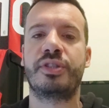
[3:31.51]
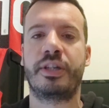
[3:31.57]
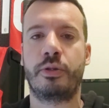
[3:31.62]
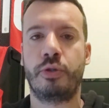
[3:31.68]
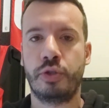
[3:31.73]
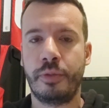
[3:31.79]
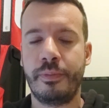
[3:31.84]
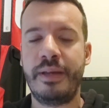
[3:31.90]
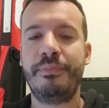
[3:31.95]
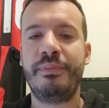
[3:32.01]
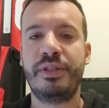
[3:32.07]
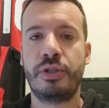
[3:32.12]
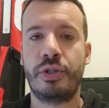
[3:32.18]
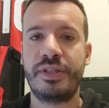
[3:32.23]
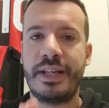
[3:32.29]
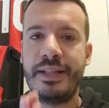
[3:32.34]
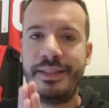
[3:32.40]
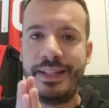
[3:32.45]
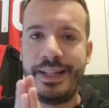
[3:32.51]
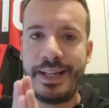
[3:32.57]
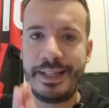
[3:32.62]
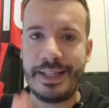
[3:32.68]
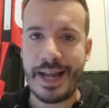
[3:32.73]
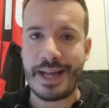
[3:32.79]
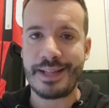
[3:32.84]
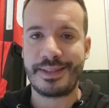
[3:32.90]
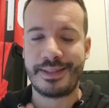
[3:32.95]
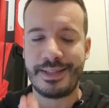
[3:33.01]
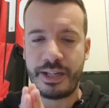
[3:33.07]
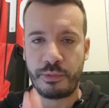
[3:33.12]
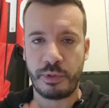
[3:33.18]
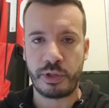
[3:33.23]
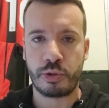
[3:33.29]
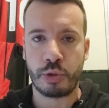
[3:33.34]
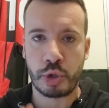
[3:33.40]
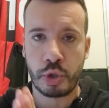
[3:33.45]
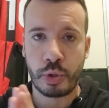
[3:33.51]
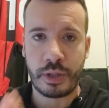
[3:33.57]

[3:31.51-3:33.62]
secondo me bisogna dire grazie a questo